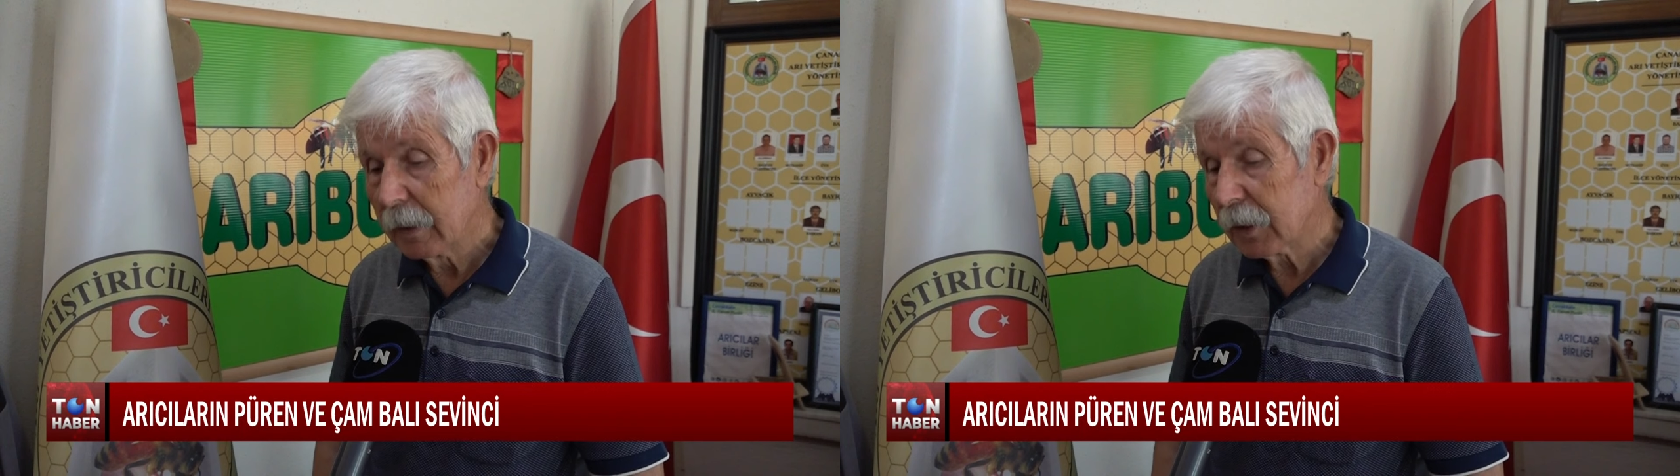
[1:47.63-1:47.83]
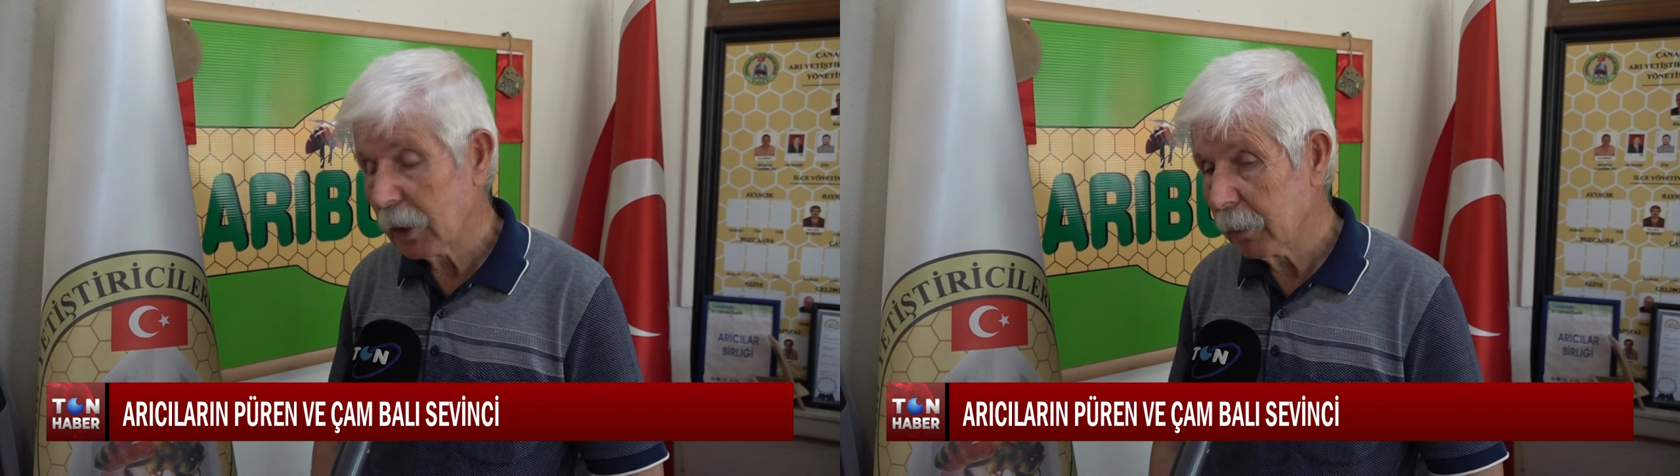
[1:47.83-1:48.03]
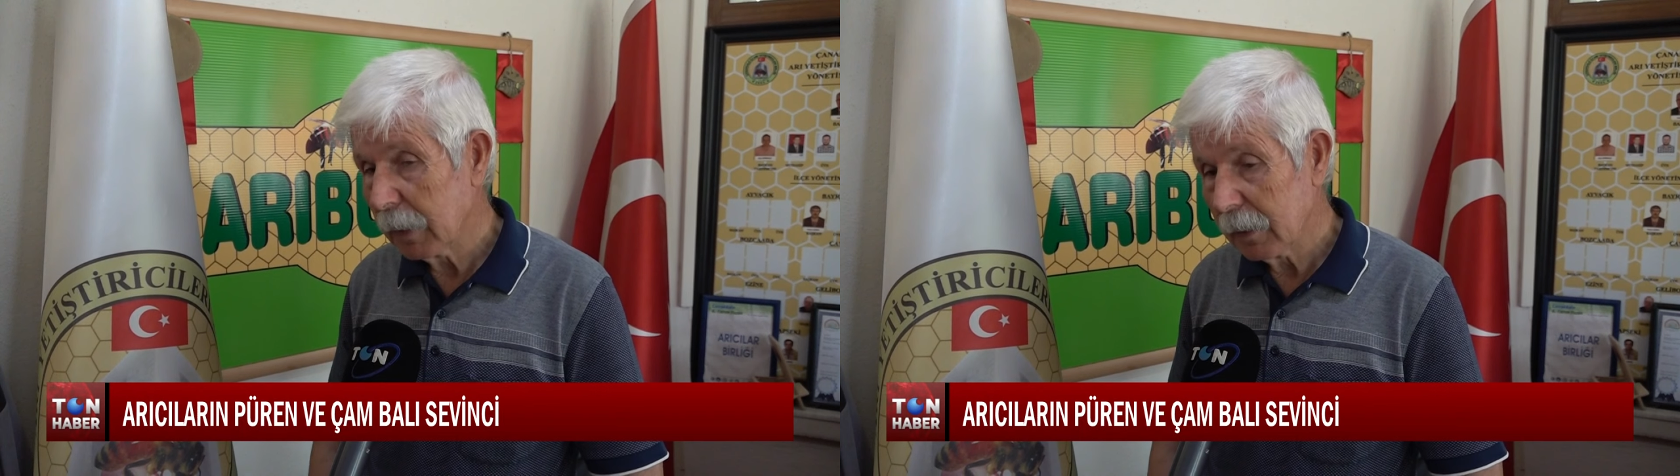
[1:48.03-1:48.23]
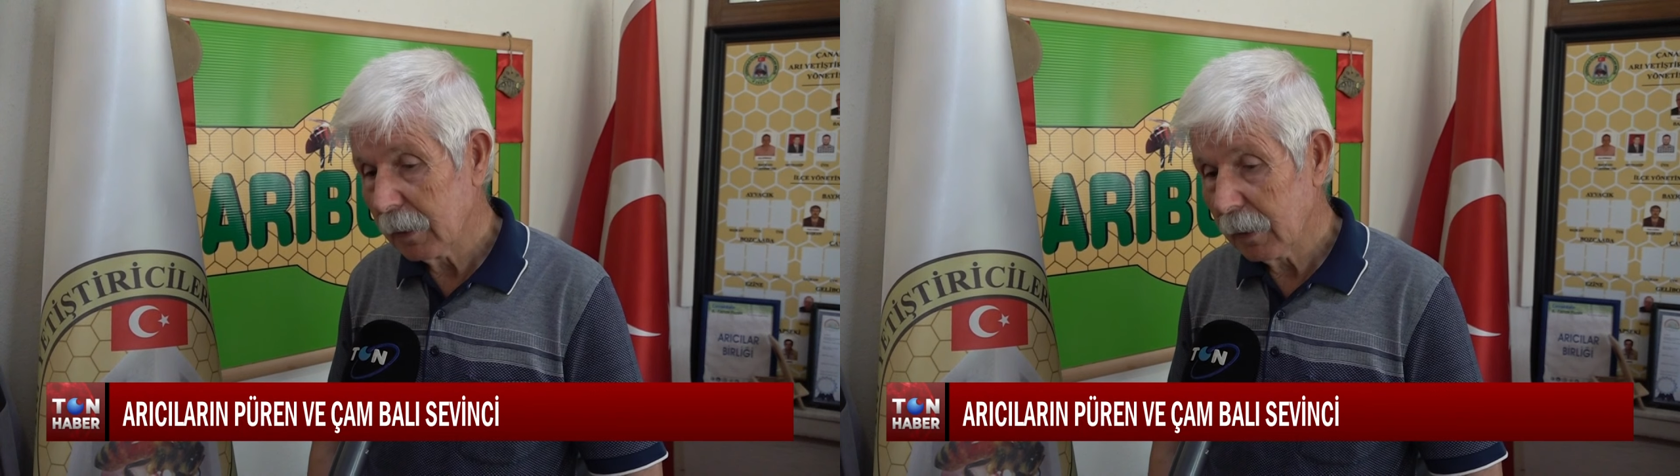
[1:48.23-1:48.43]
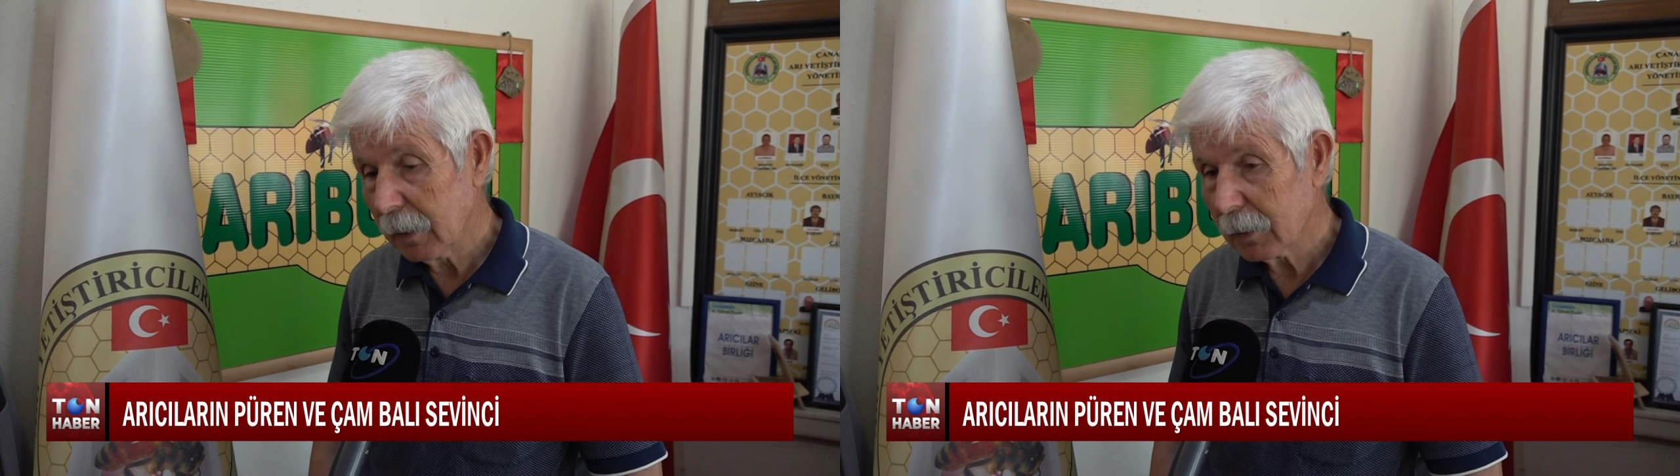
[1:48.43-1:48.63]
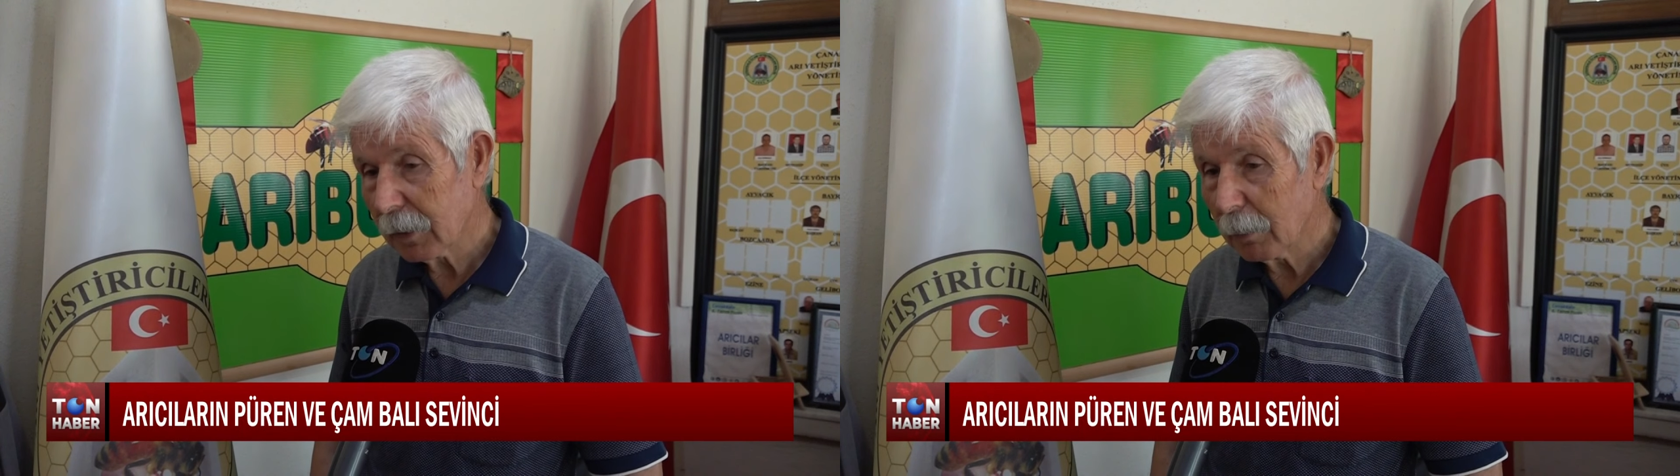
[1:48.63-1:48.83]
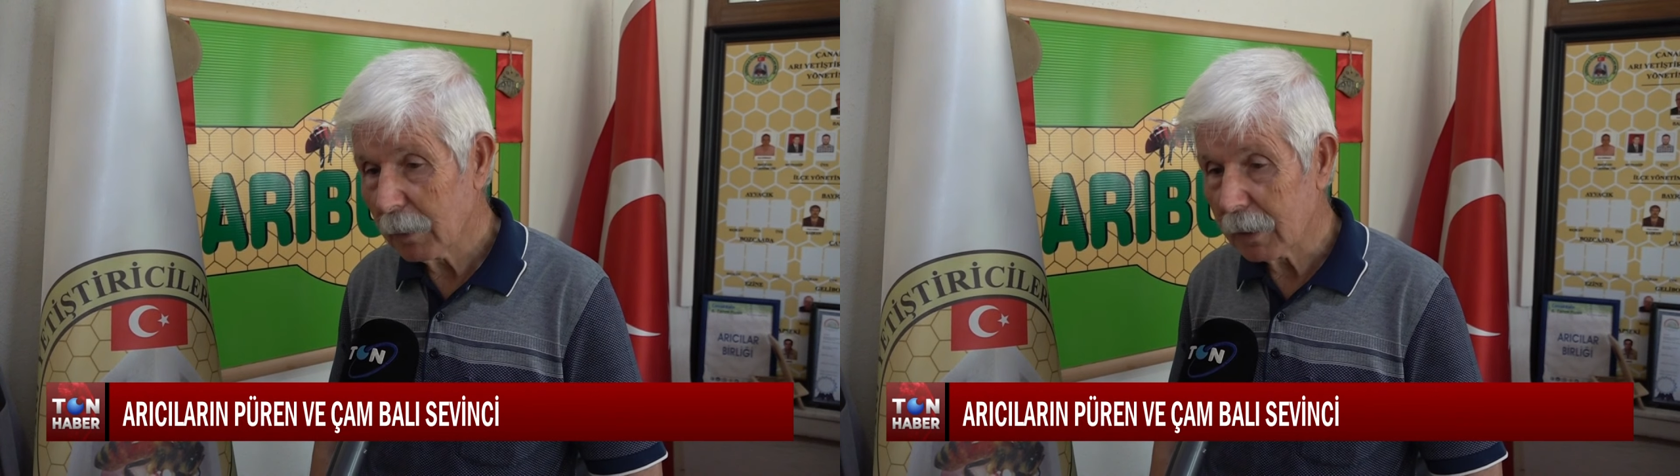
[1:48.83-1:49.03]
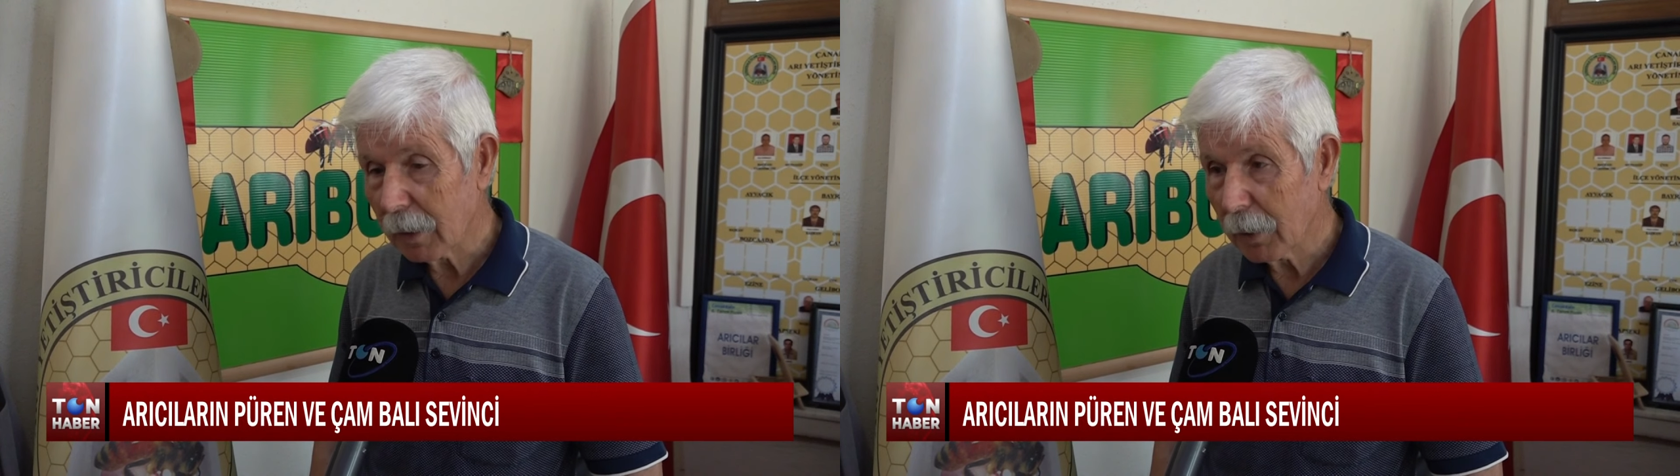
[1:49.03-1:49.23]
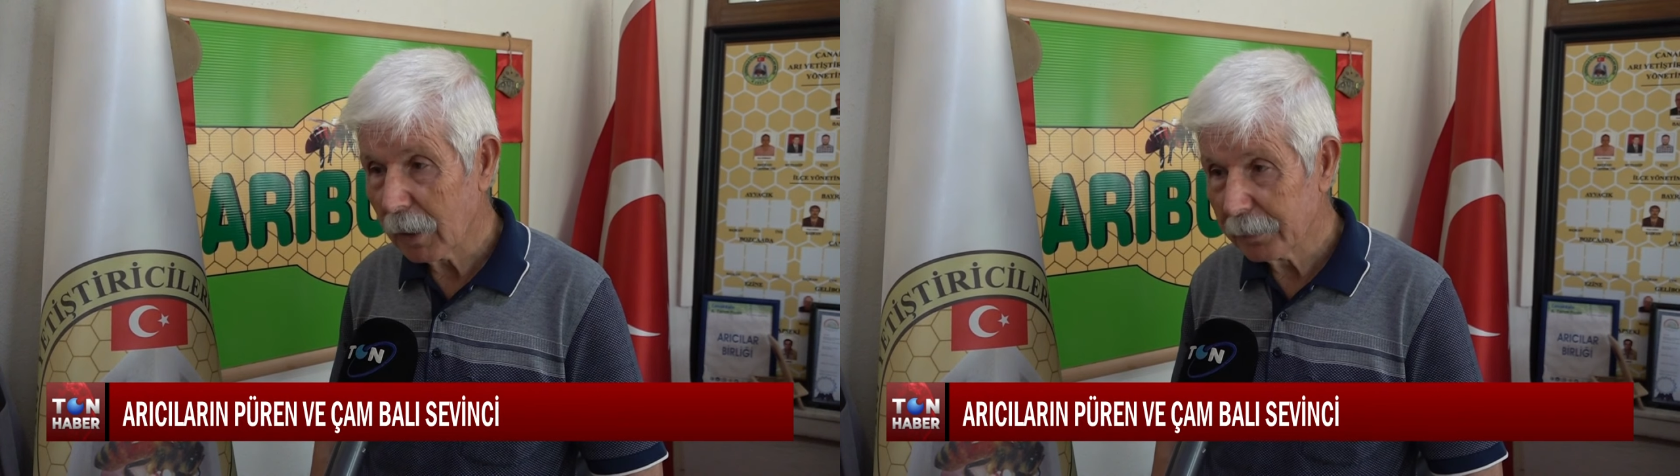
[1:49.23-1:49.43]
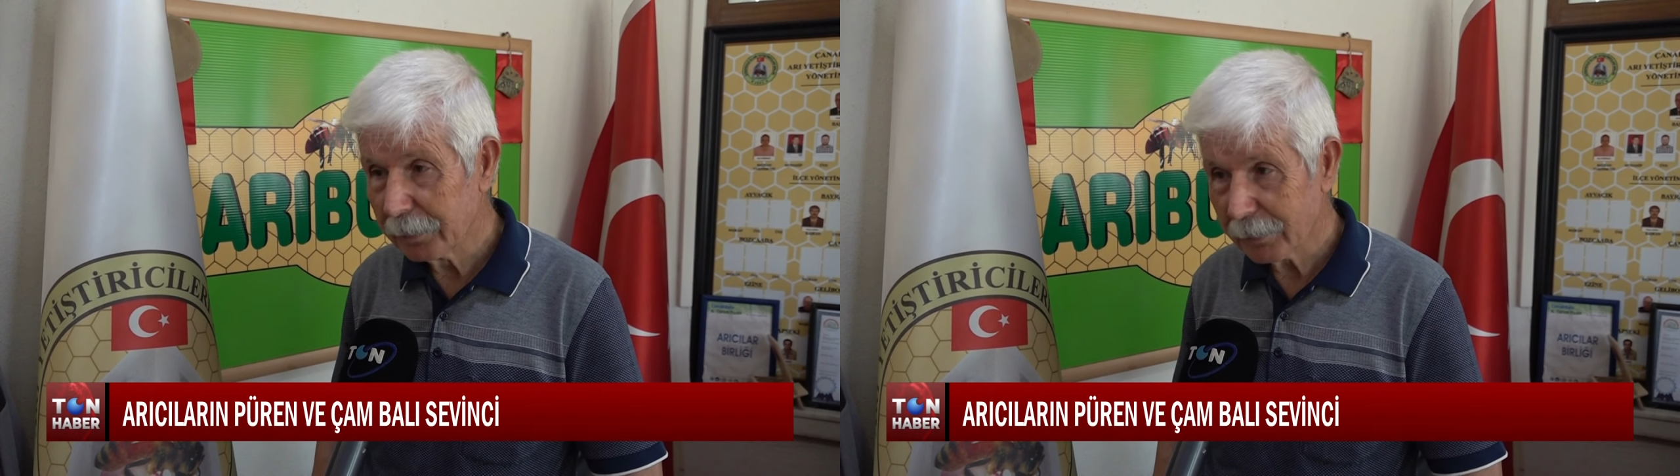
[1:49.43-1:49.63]
Çambalını çambalı yapan
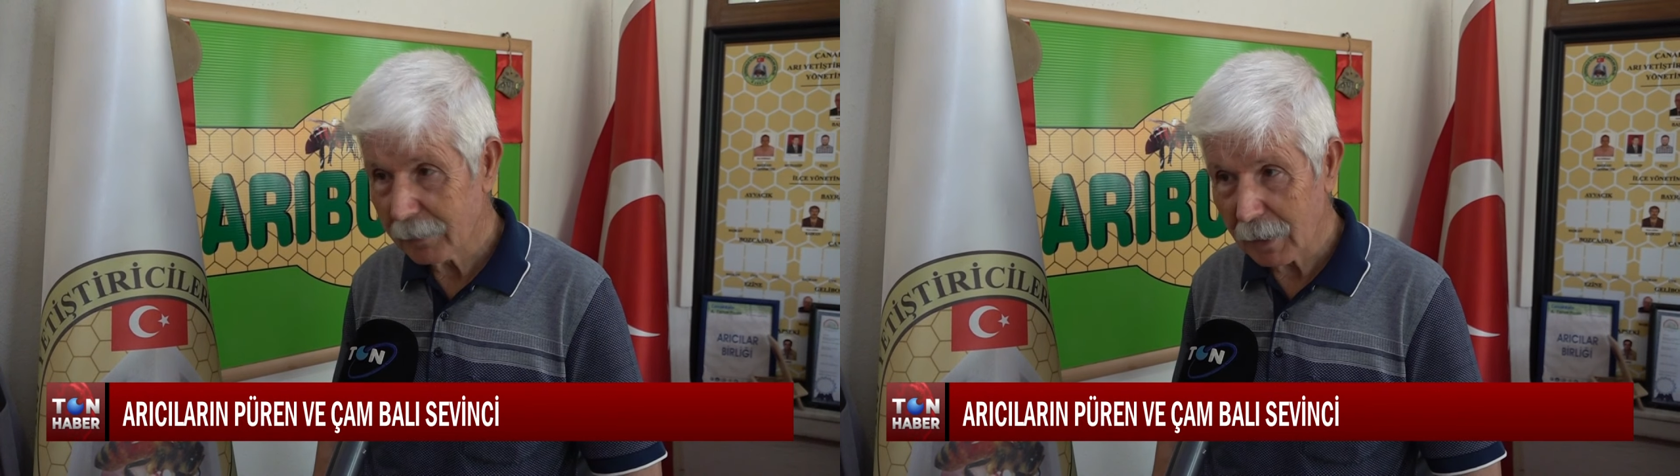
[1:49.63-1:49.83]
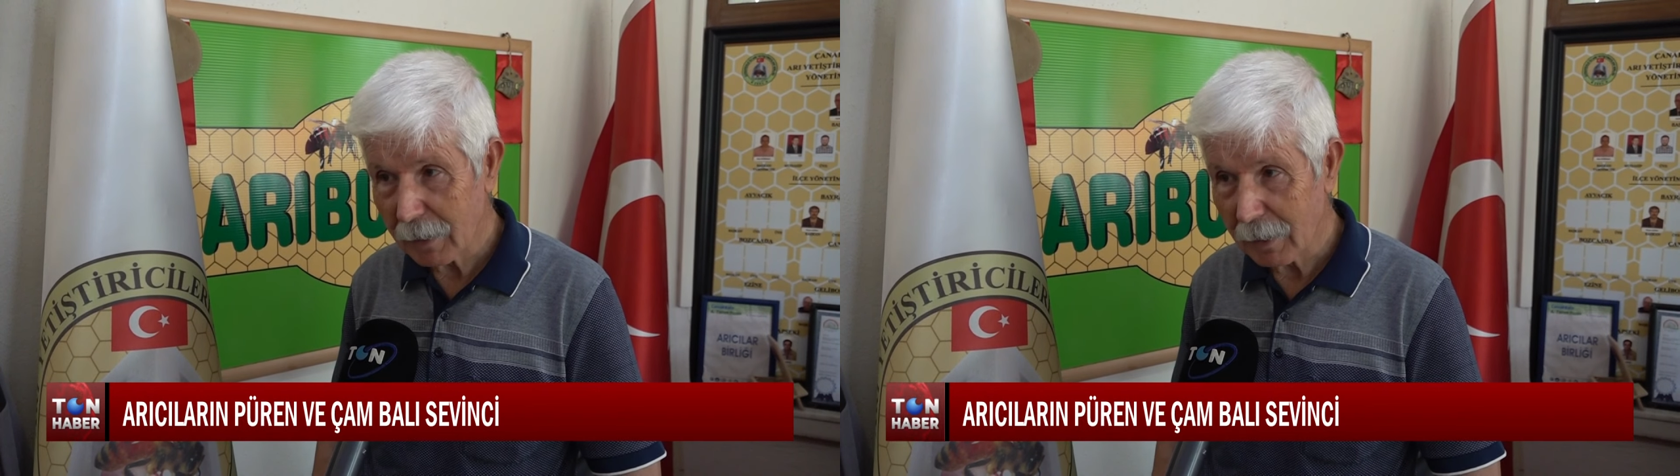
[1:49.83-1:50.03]
e,